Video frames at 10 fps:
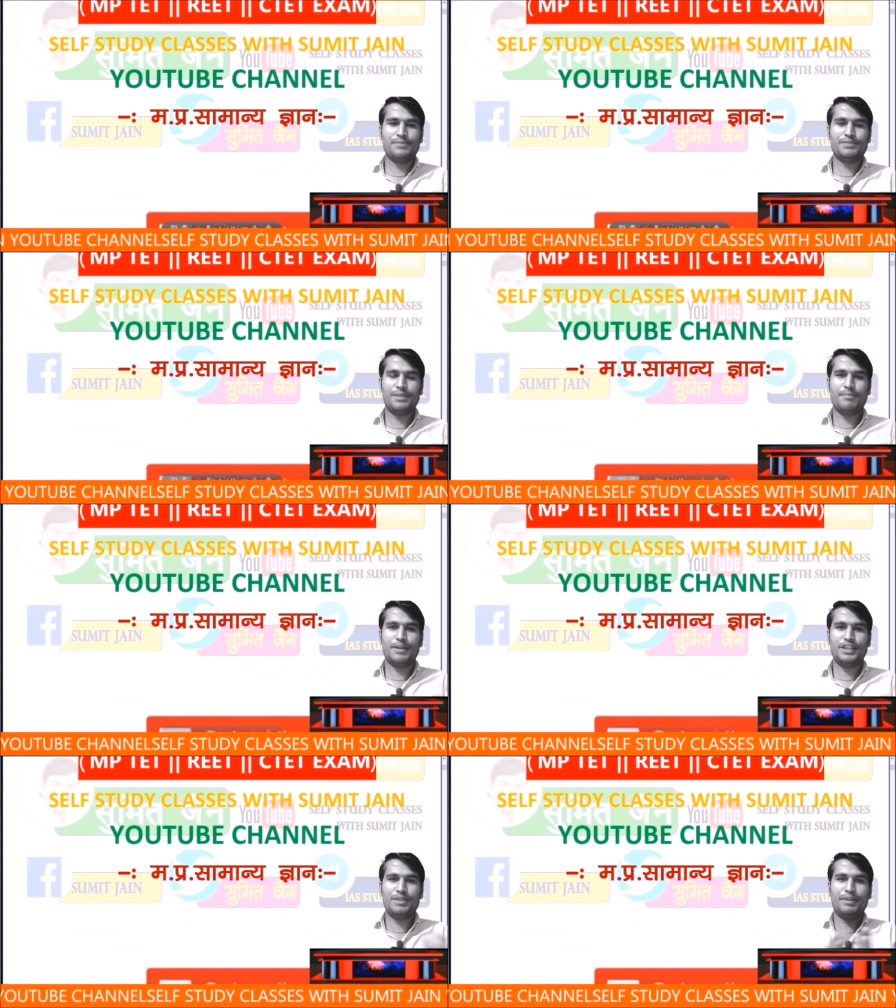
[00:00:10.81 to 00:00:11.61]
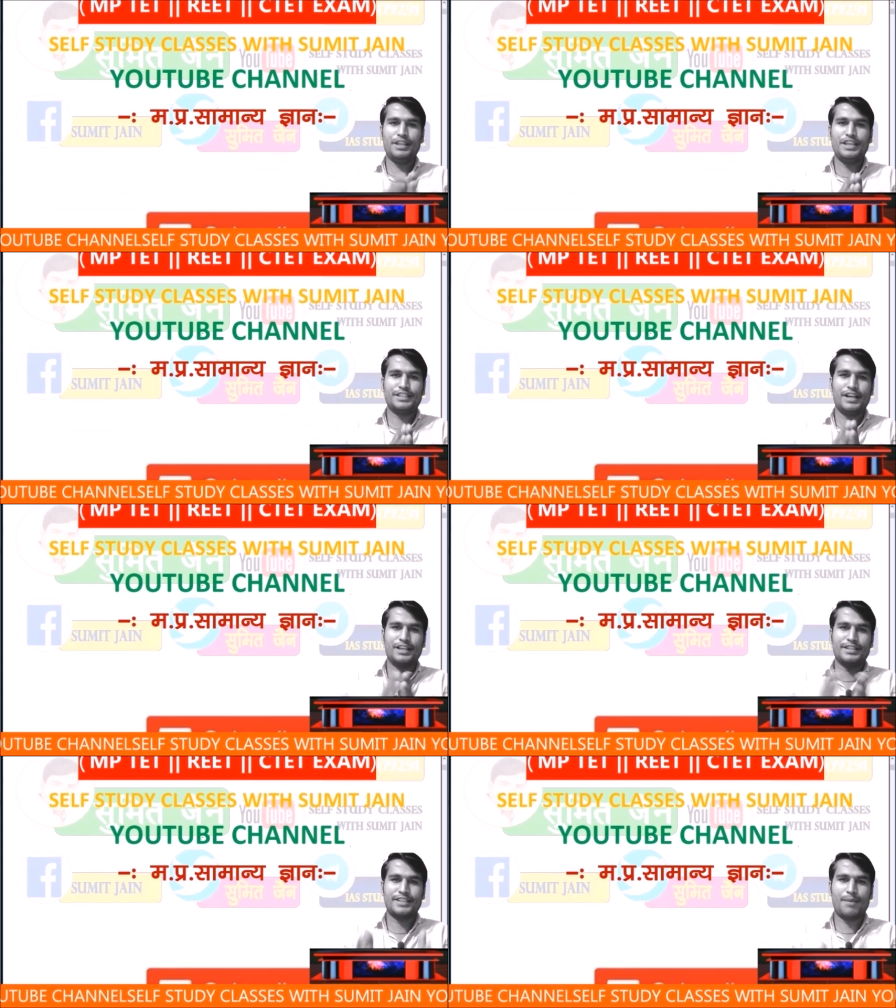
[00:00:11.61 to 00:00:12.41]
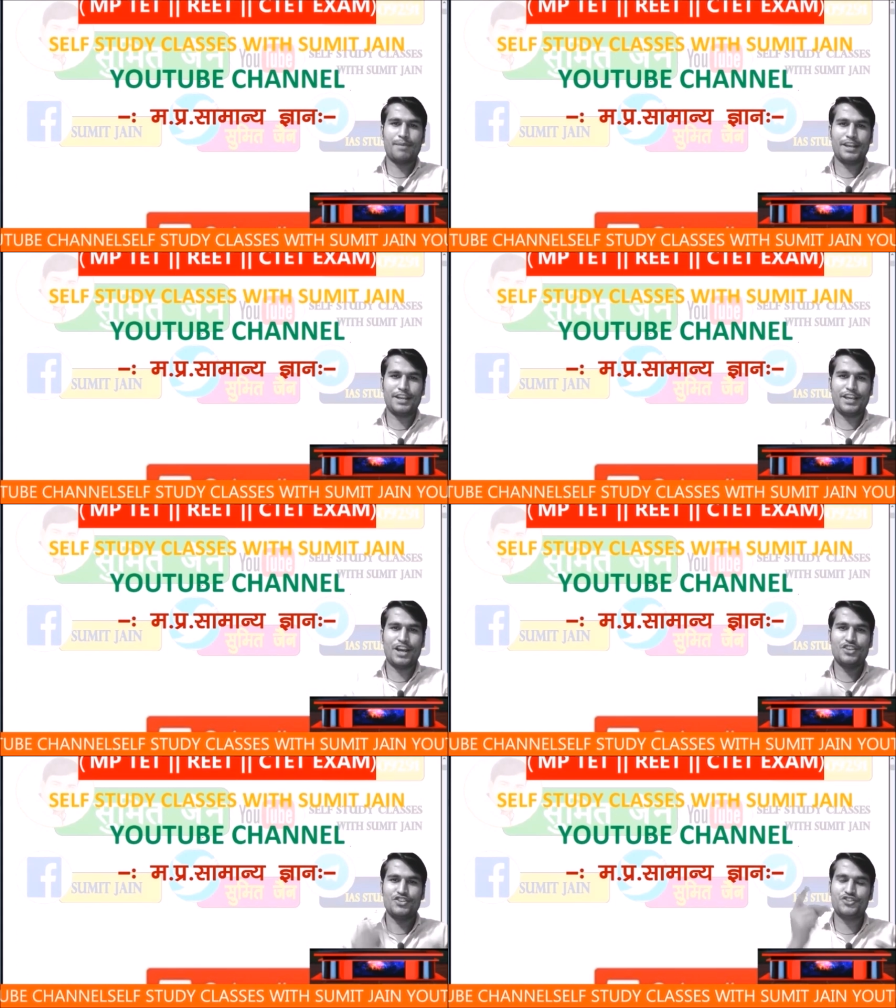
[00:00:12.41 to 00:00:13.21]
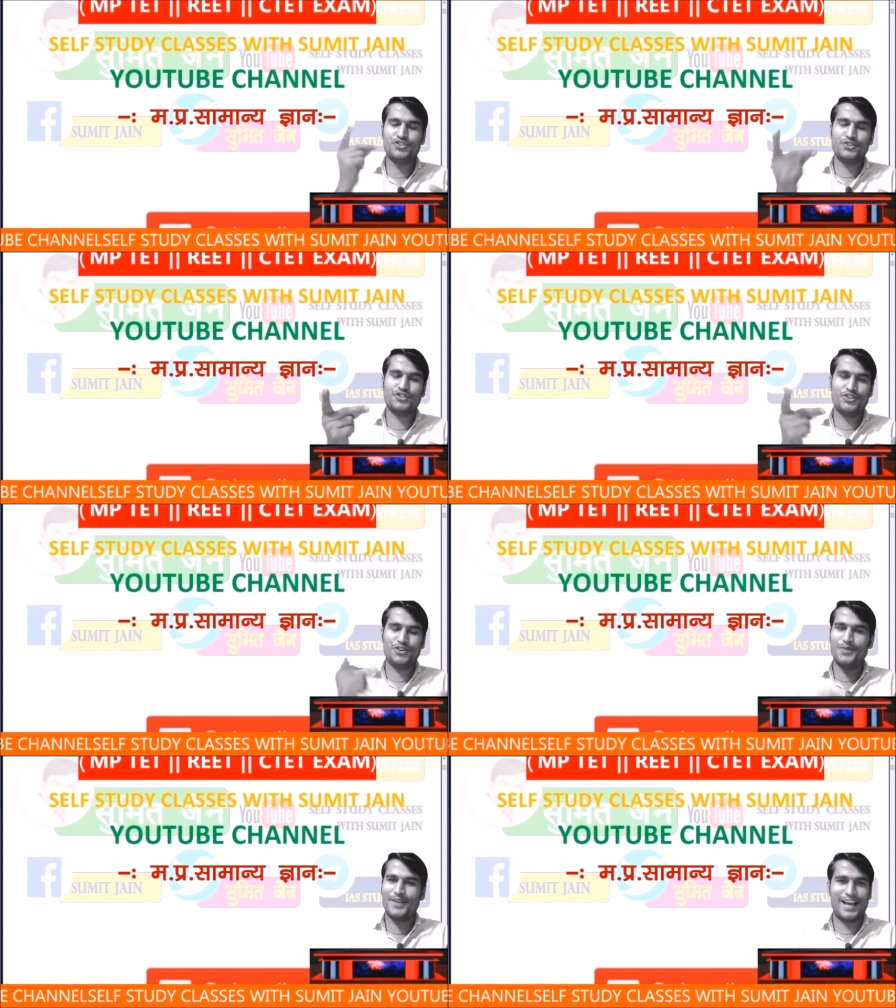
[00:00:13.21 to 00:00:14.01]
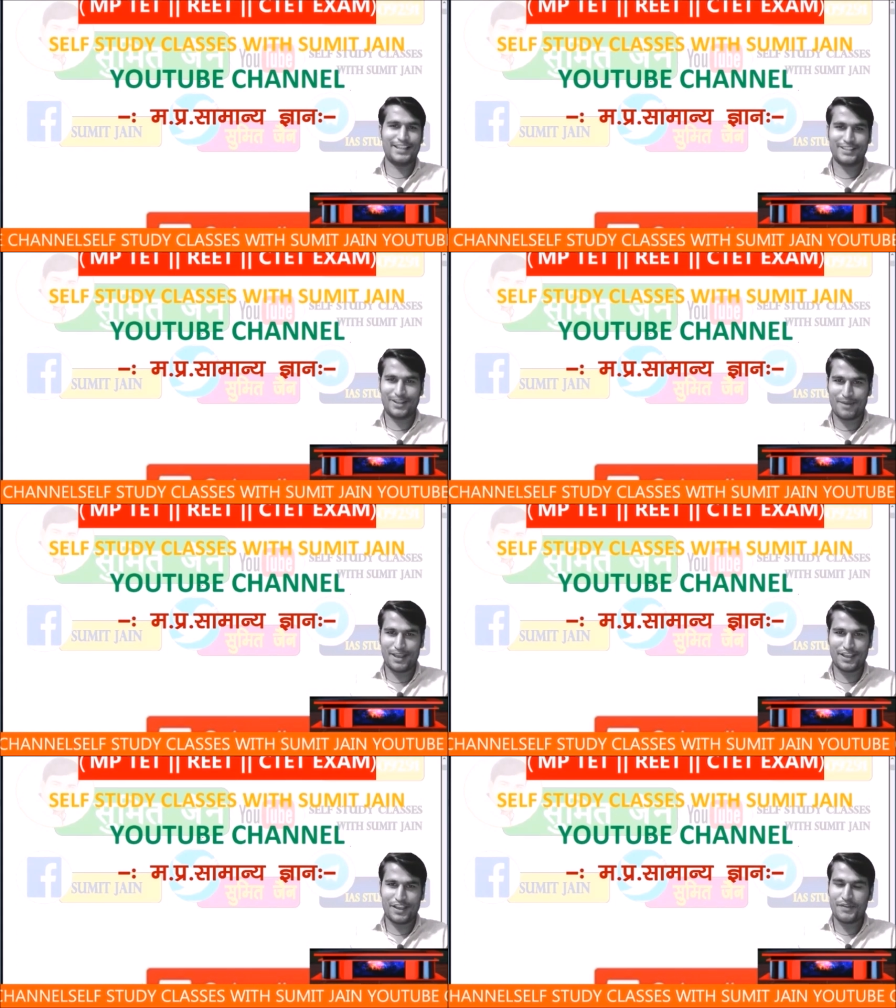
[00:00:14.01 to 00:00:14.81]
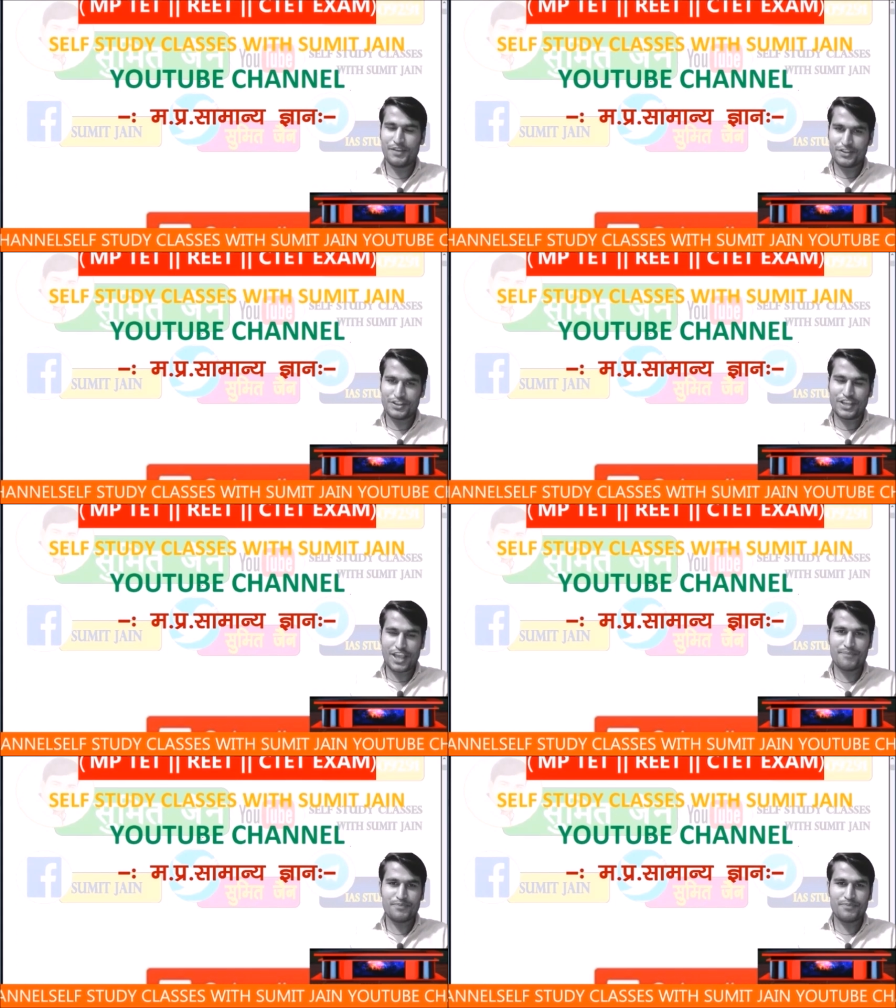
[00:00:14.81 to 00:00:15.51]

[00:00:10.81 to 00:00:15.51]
से मध्य प्रदेश का सामान्य ज्ञान चुटकियों में याद करवाएंगे ठीक है